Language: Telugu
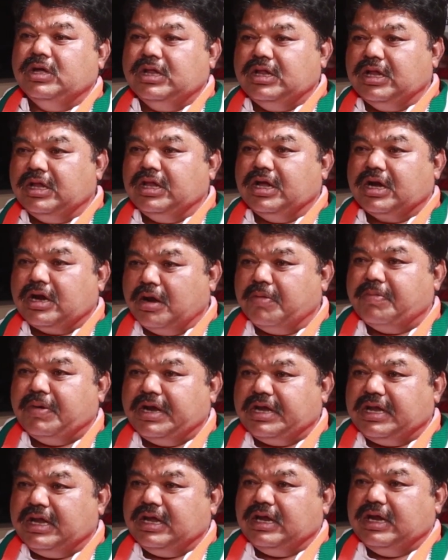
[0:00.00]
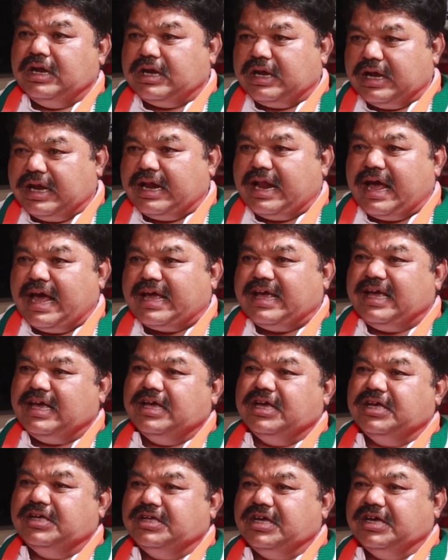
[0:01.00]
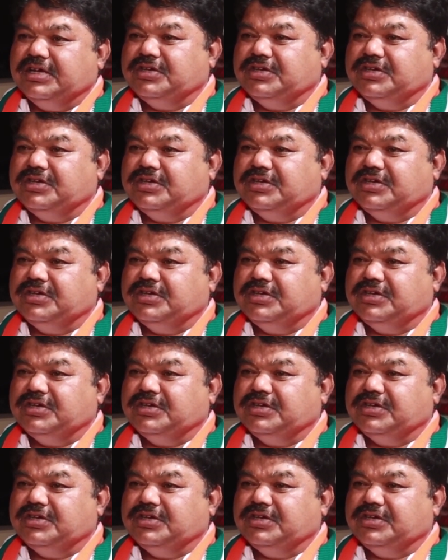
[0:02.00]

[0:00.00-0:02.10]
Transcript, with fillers: ఈయనది ఇక్కడ బట్టి ఇట్లా లాగి ఇది